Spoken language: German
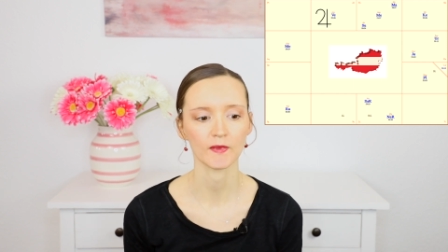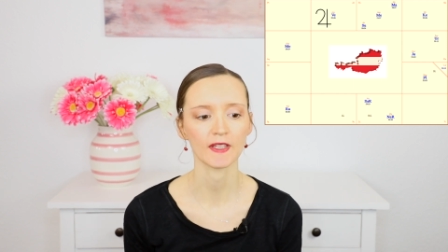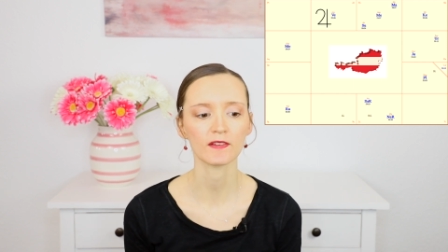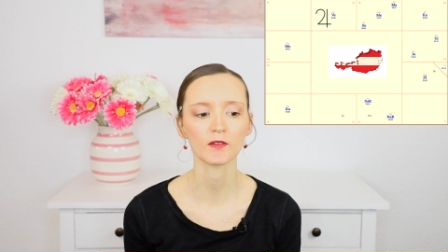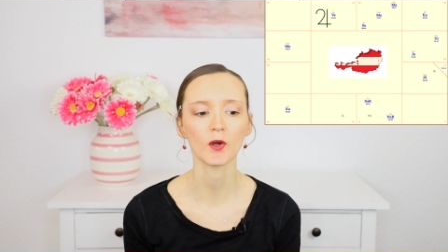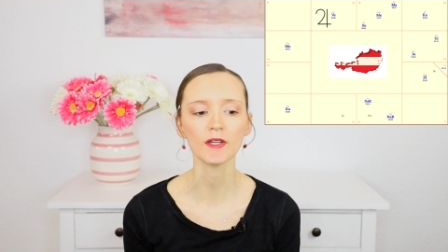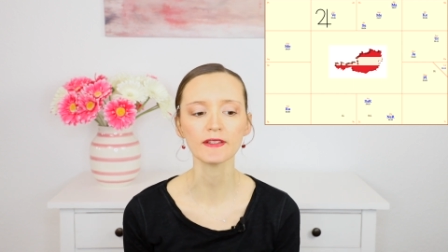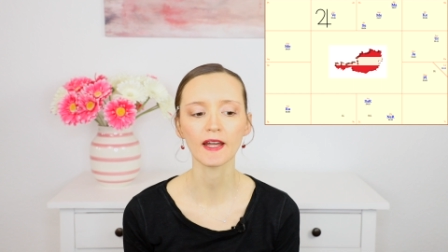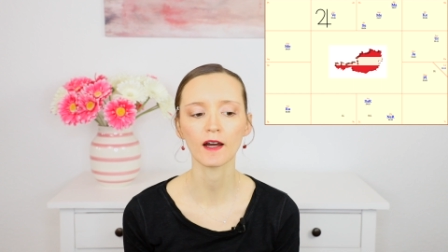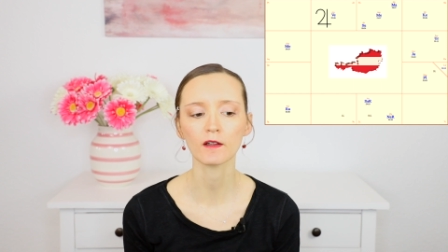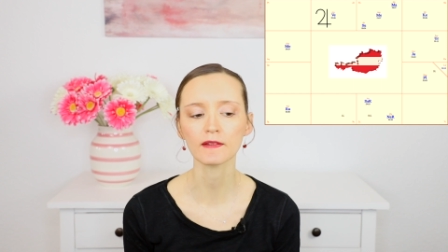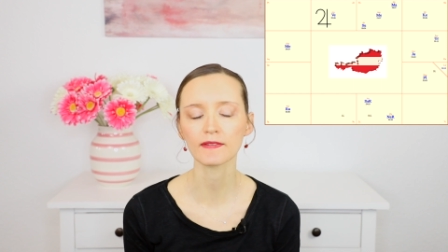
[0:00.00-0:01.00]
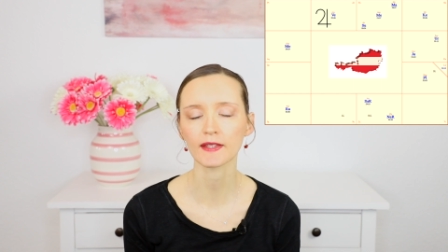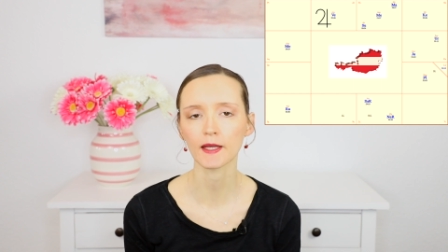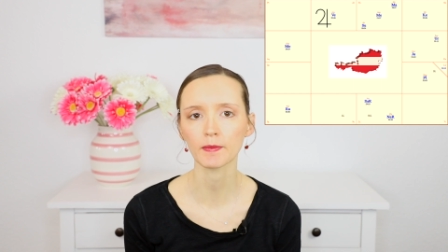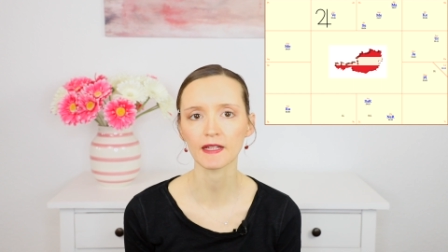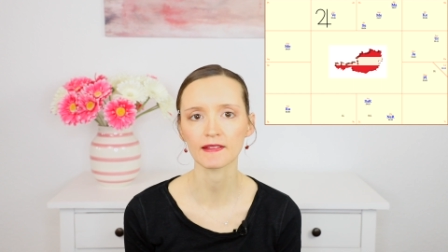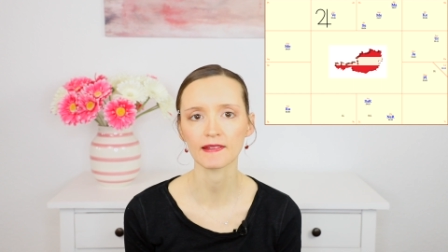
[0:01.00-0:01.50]
Das neunte Haus
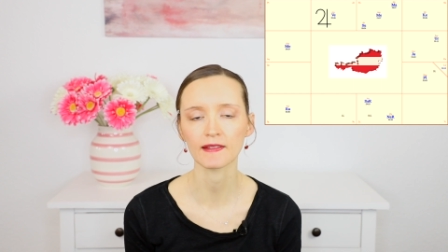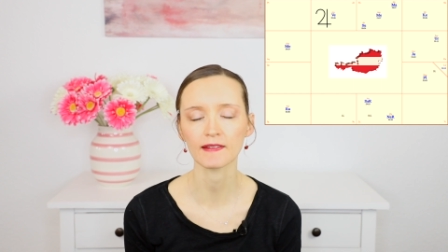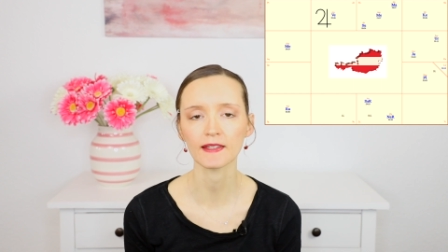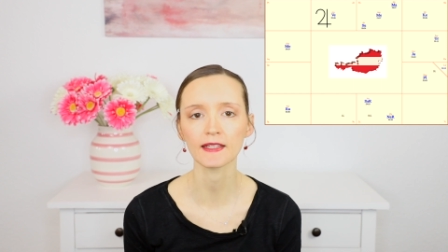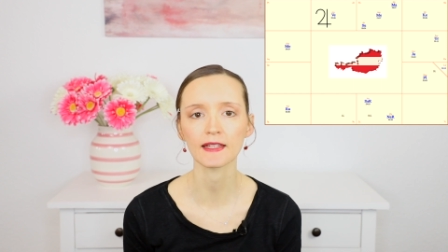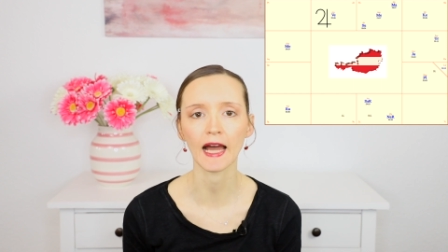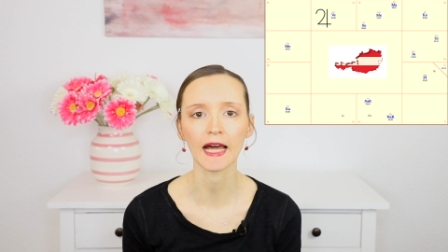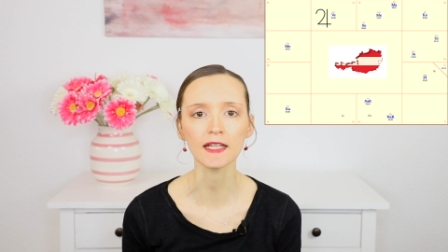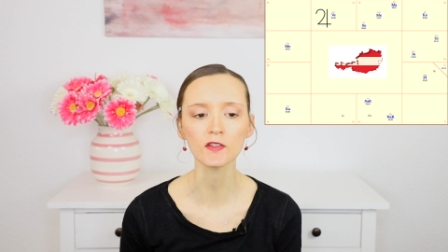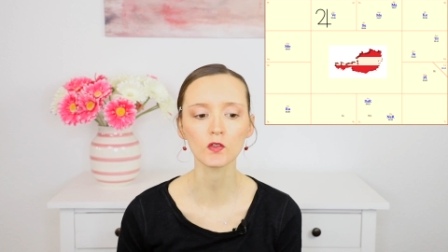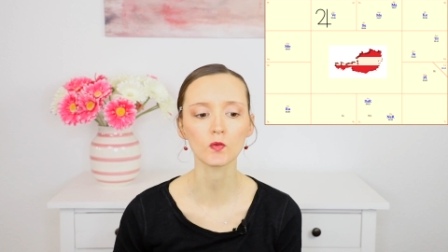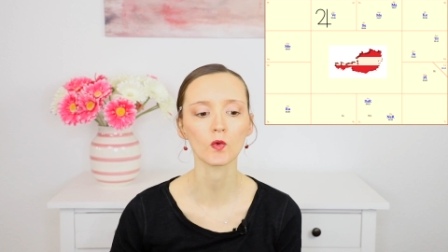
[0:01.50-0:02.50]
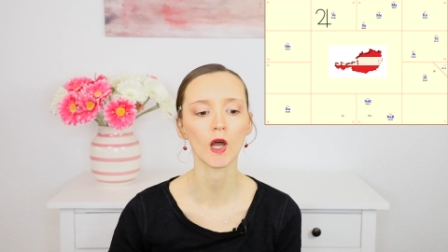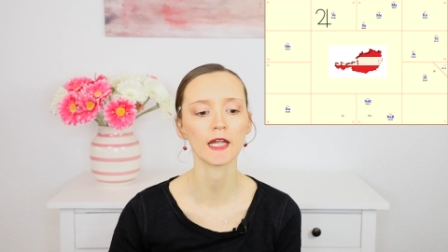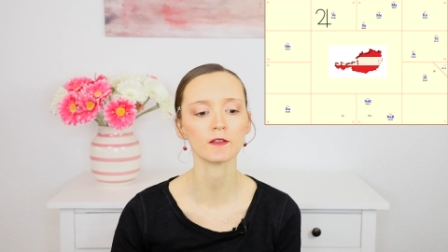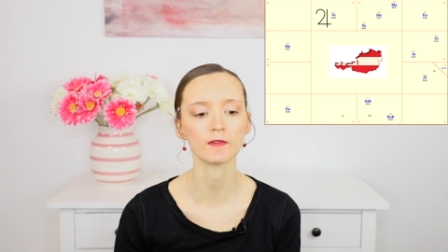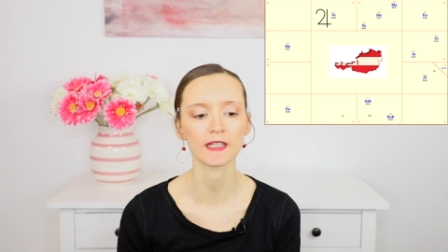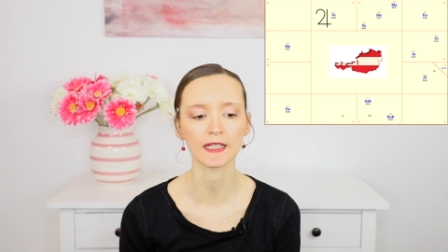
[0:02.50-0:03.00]
repräsentiert alles,
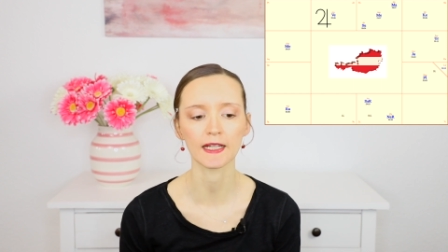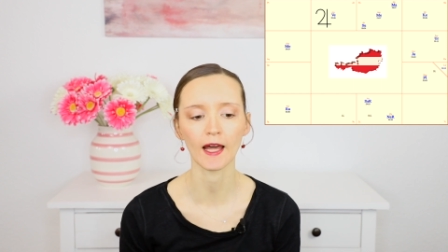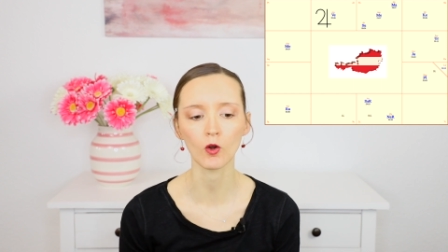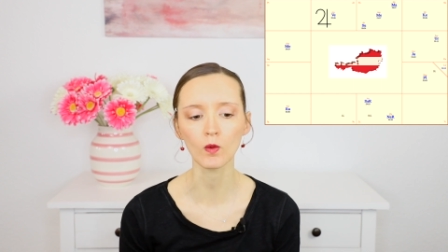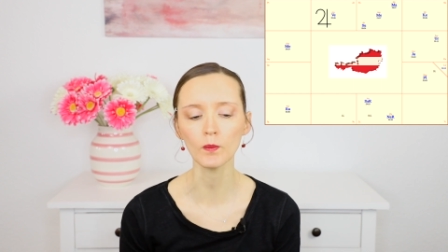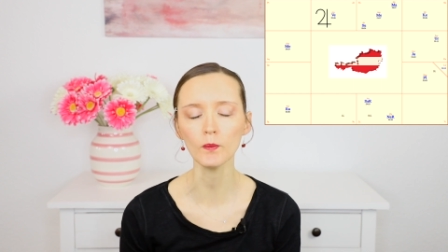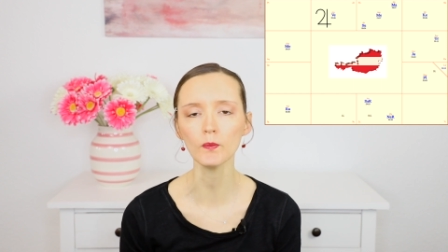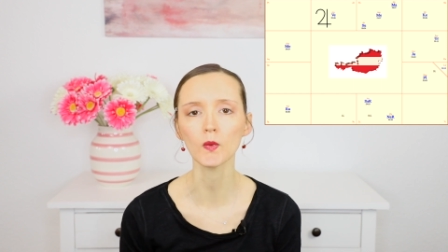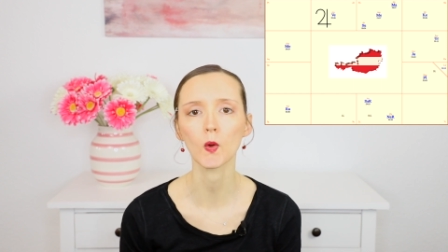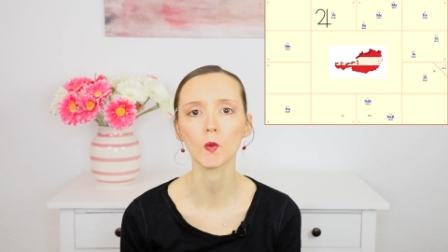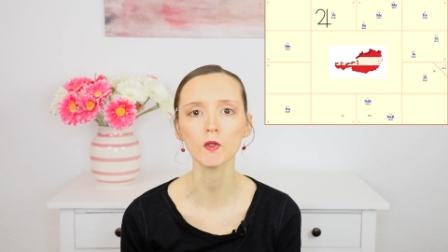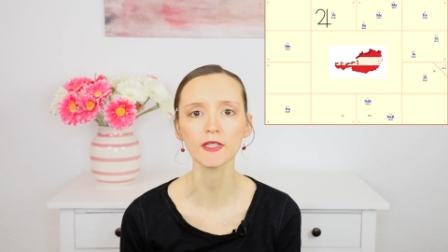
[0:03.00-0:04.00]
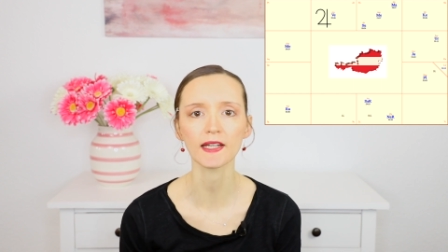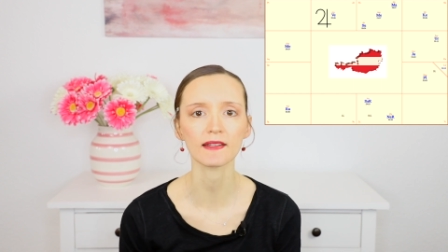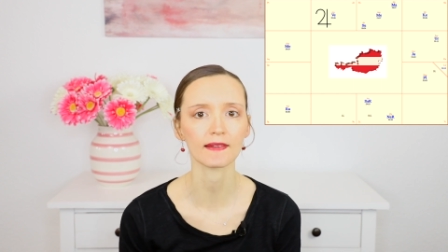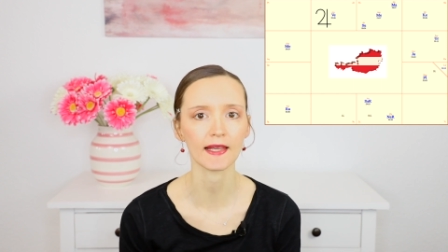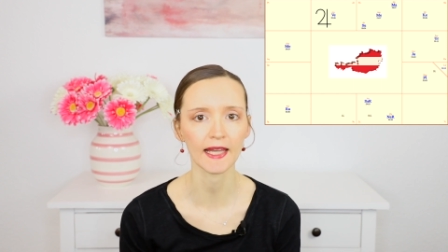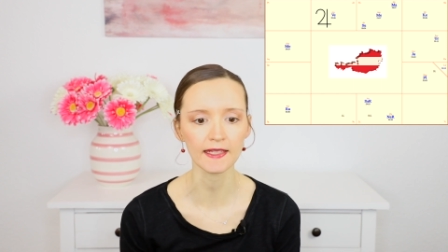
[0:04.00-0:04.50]
woran wir glauben und
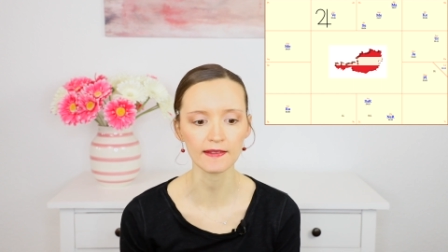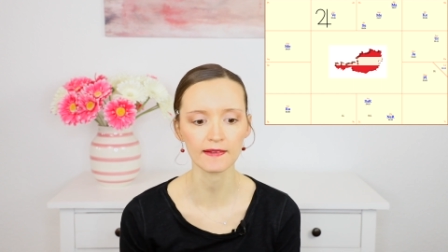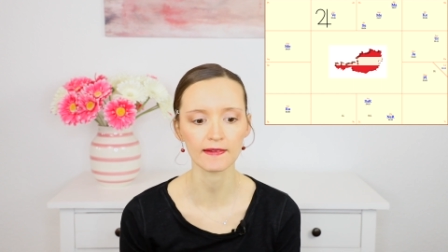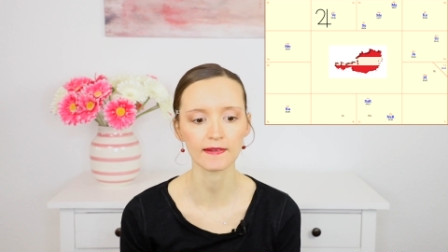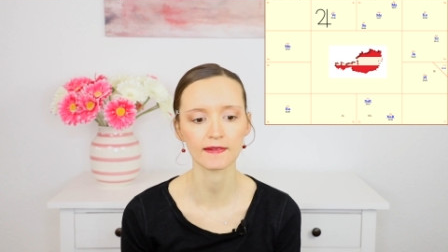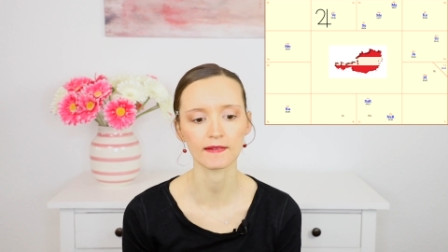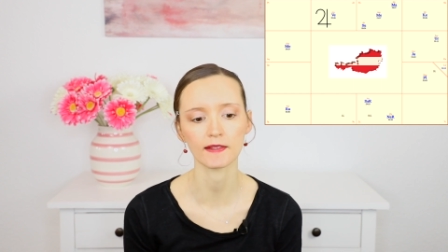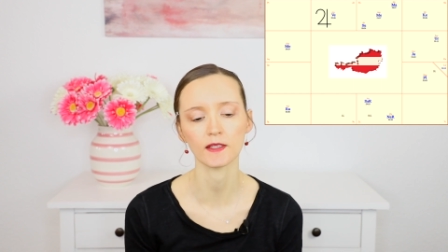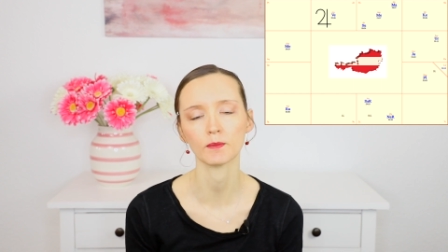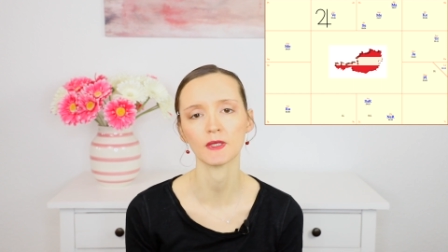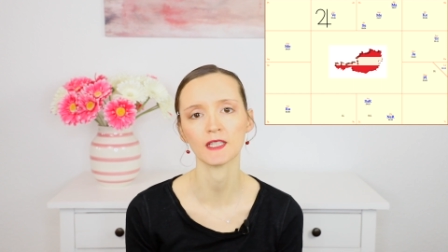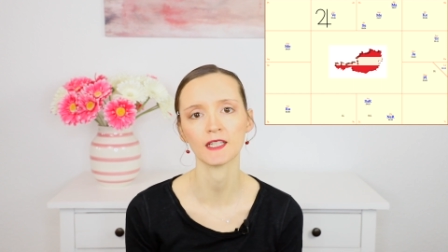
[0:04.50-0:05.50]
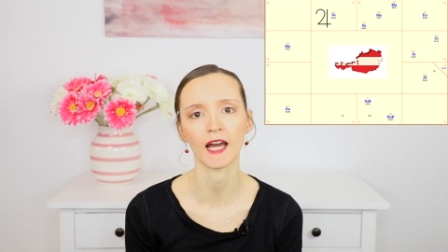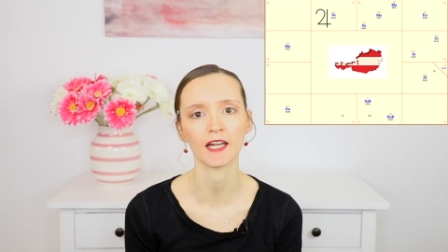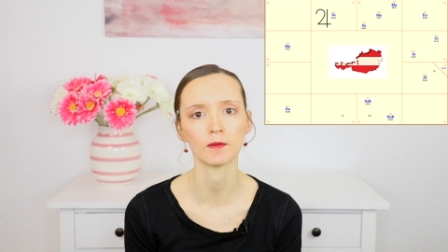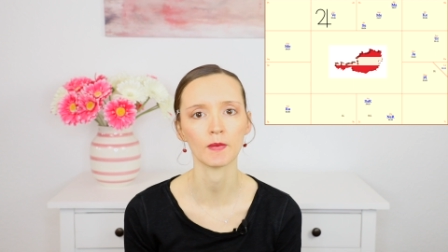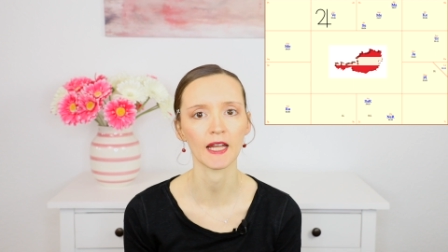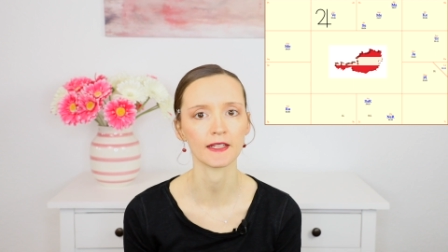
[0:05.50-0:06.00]
das Rechtssystem in
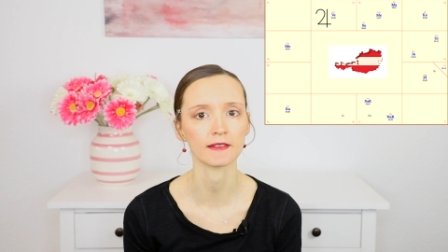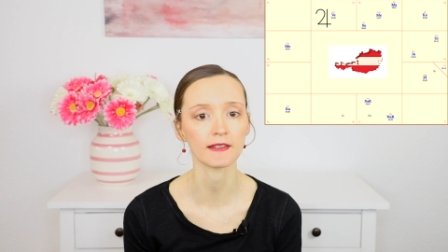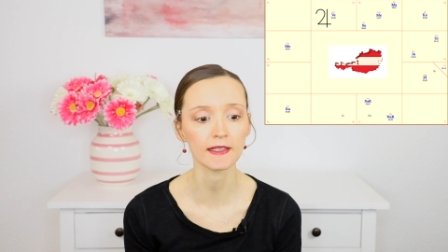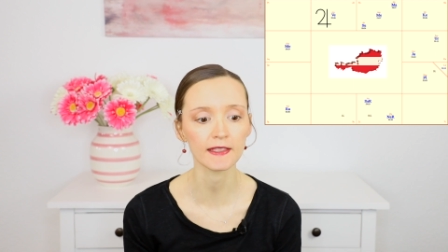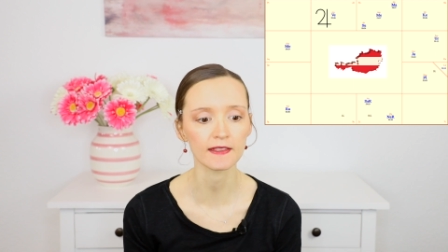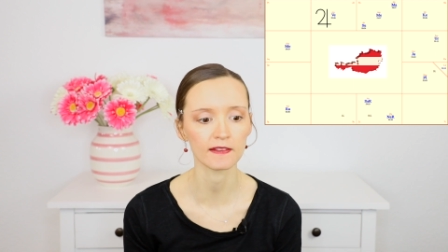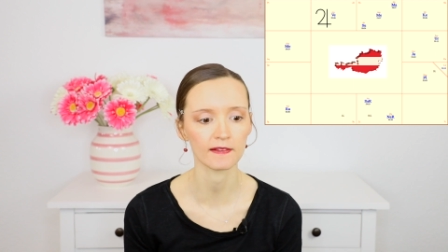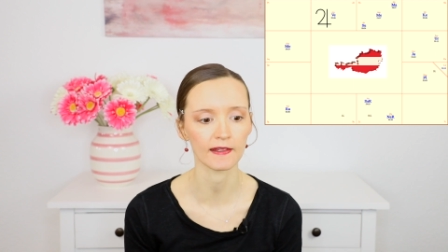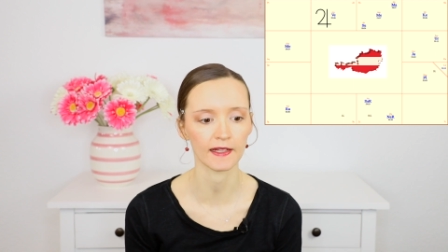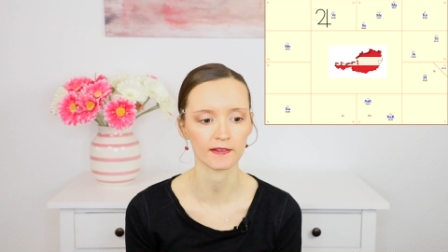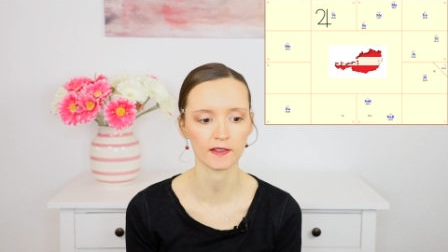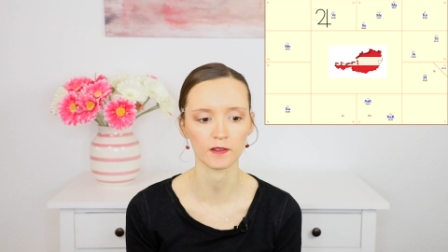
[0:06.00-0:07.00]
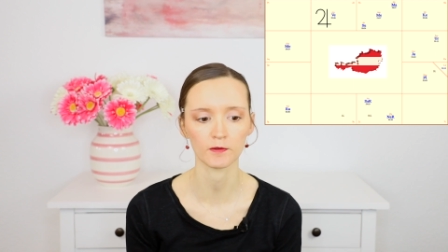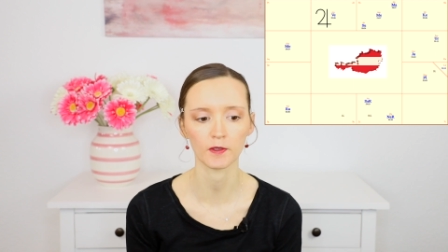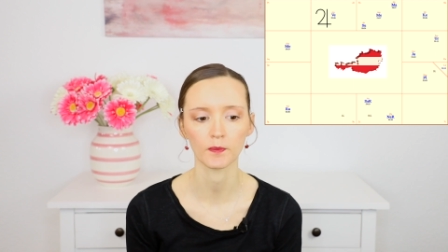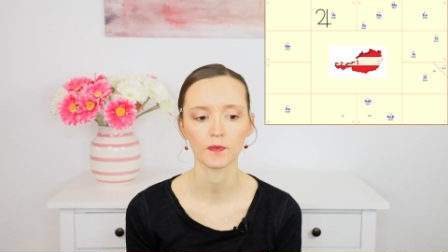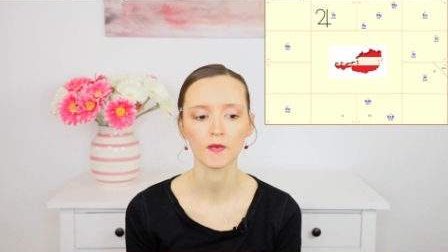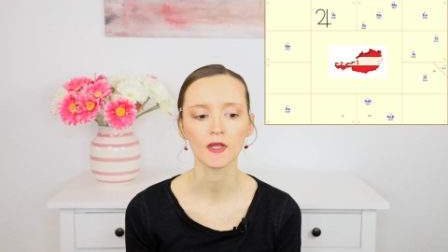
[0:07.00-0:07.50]
einem Land, die Legislative.